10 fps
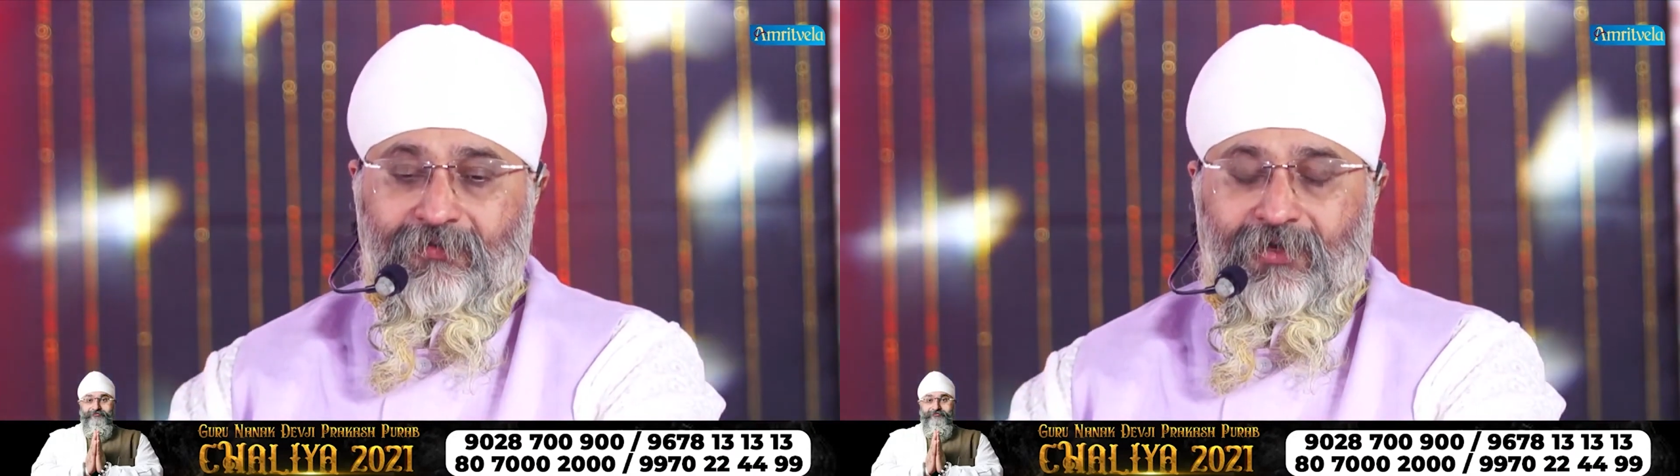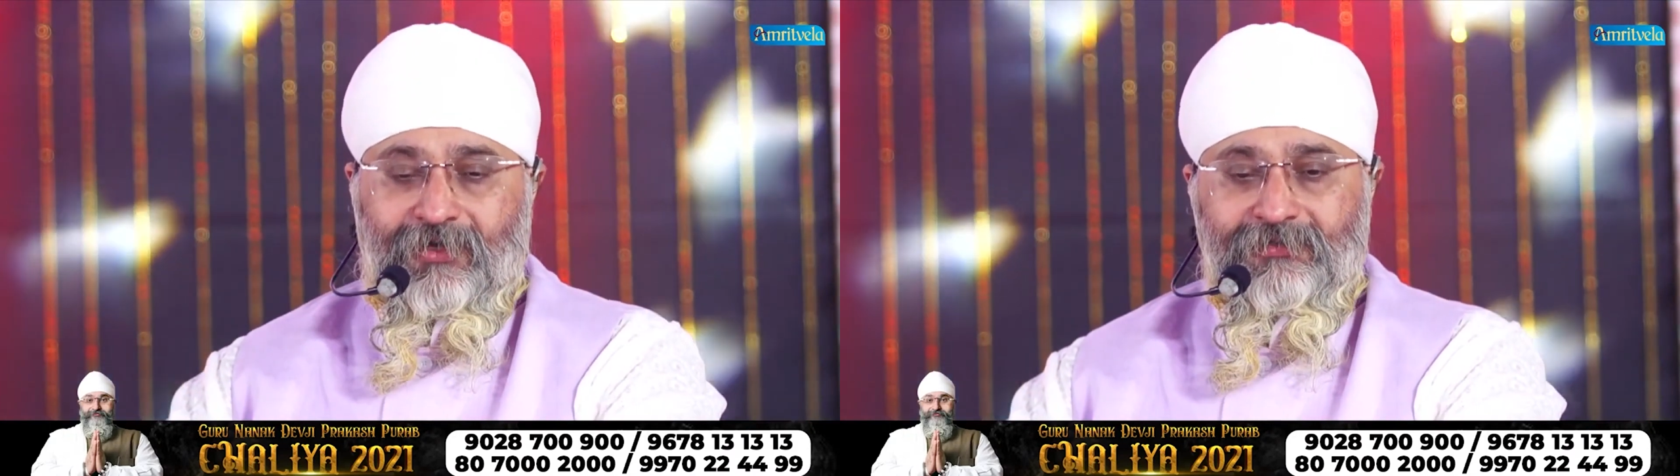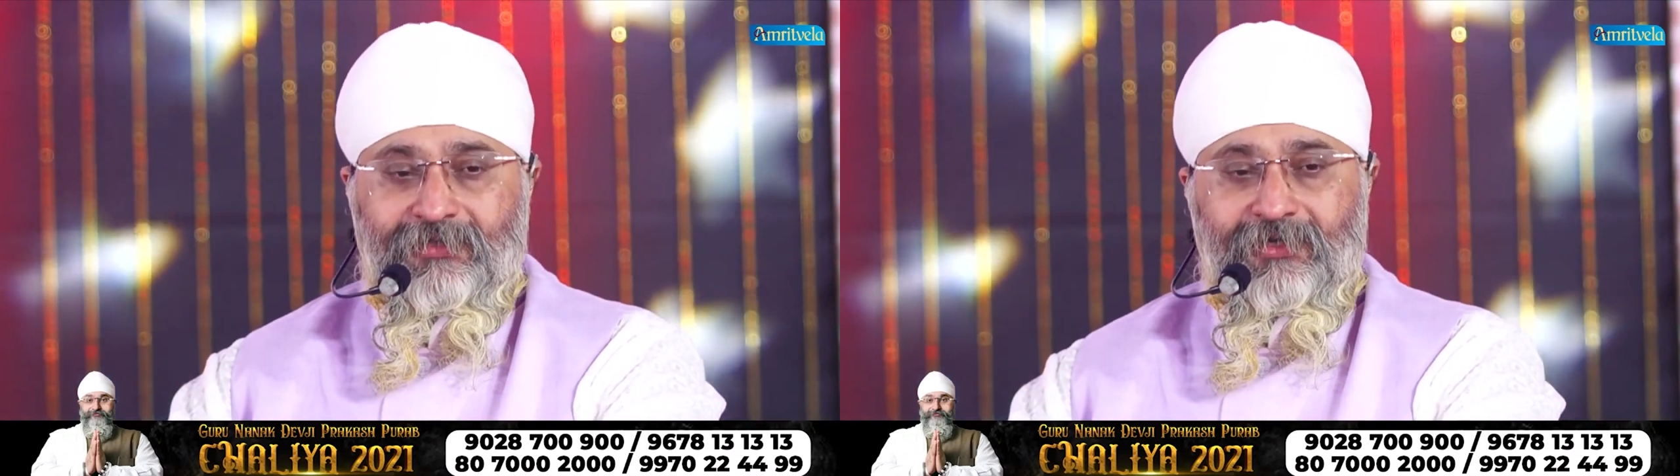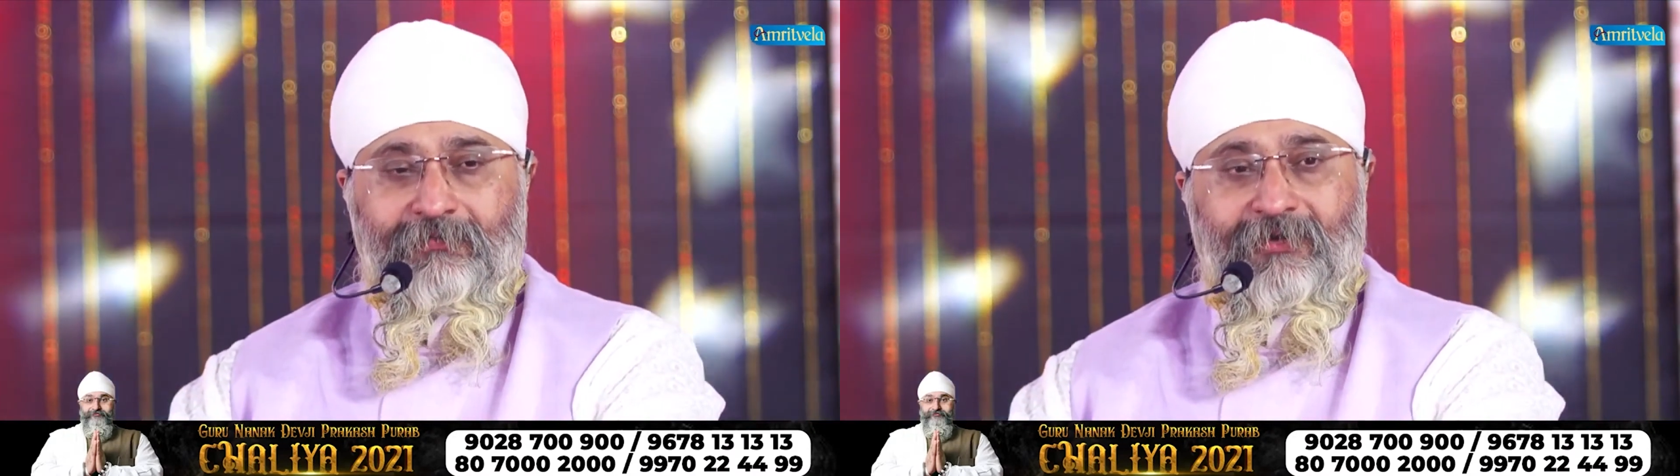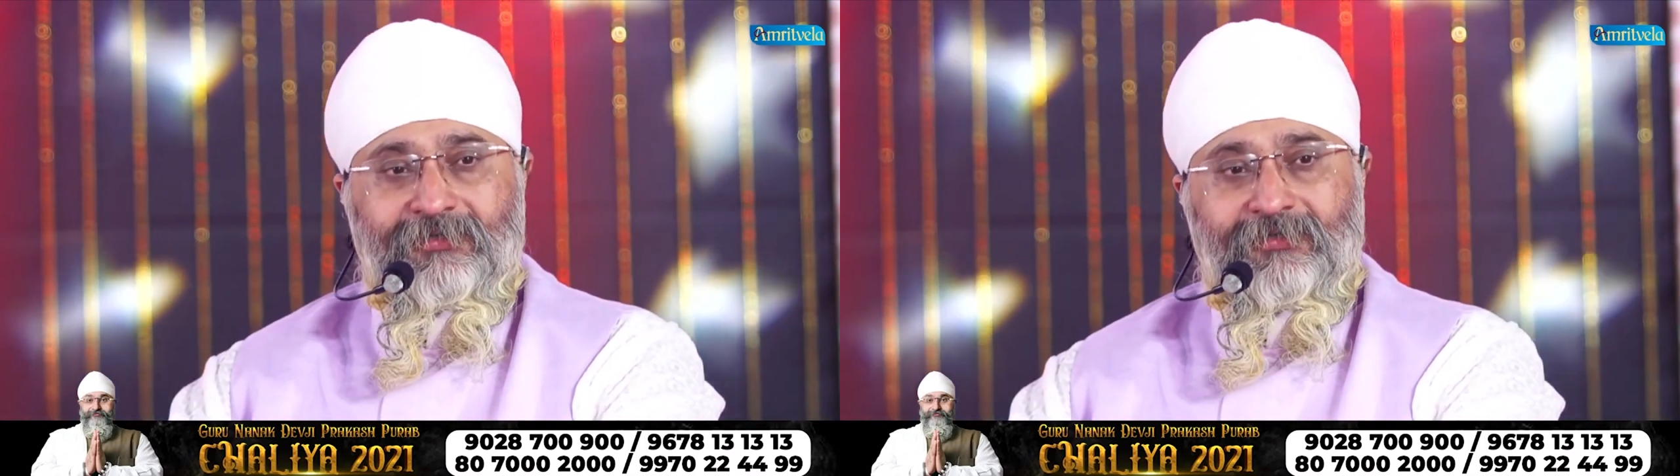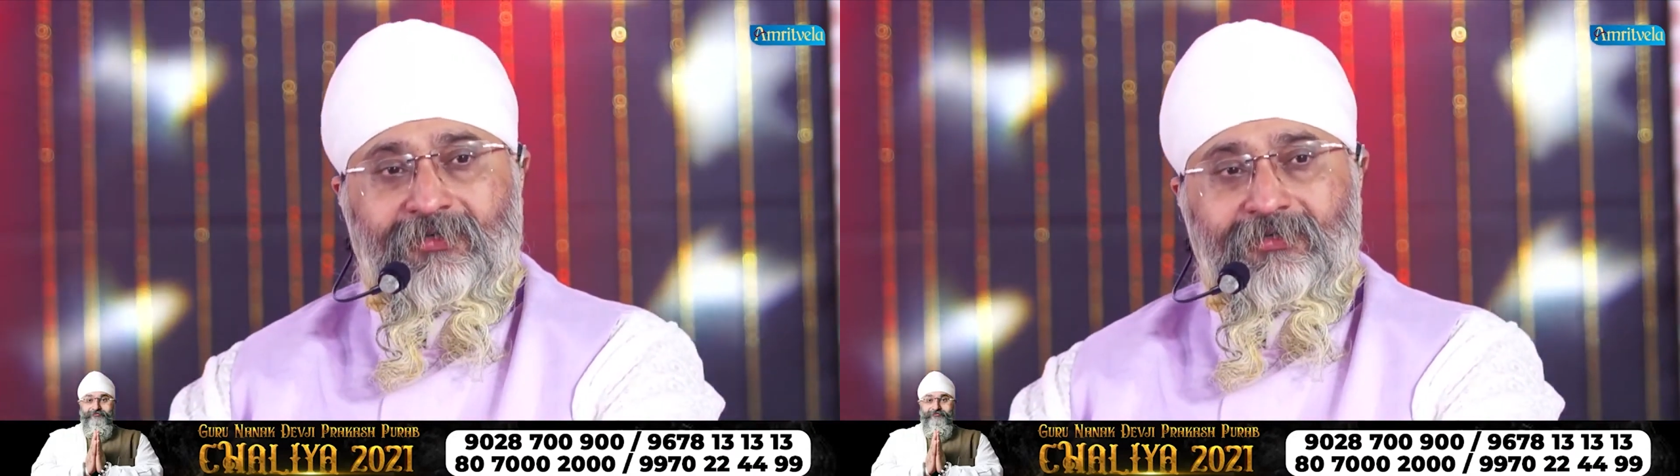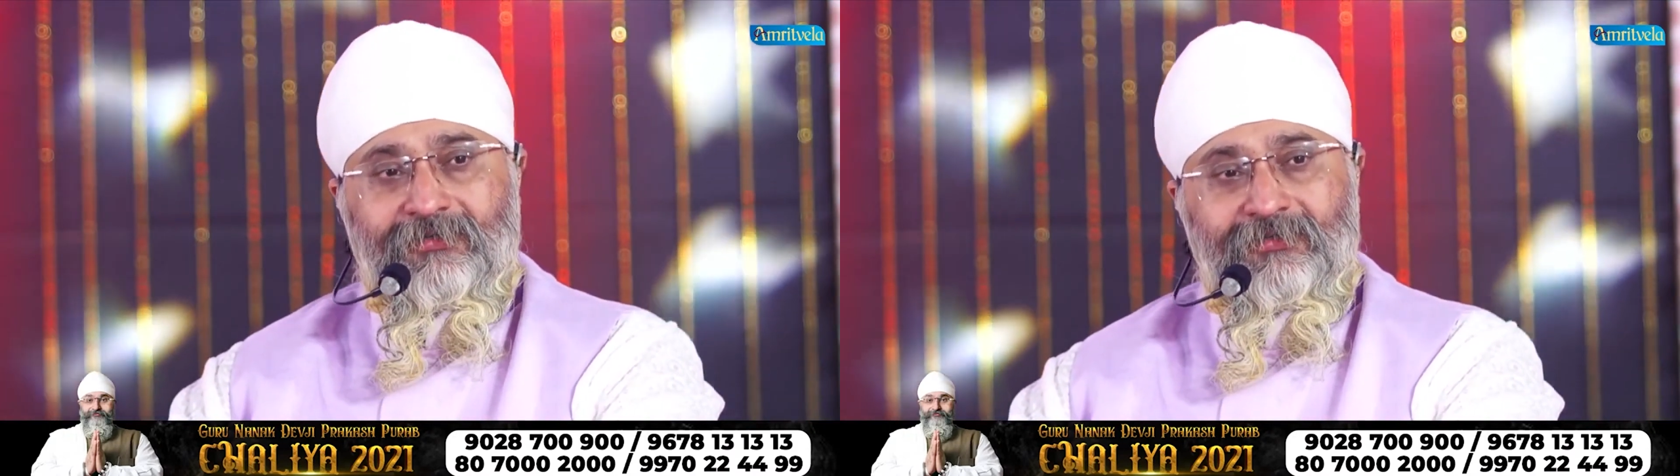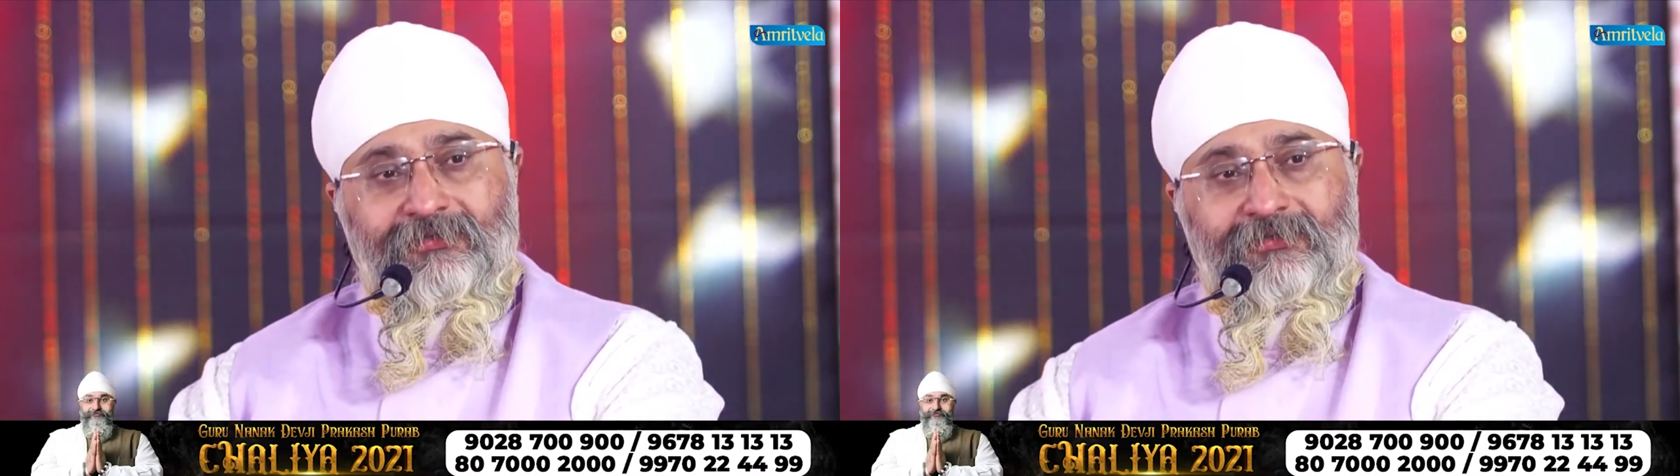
अक्सर एक बात कहा करते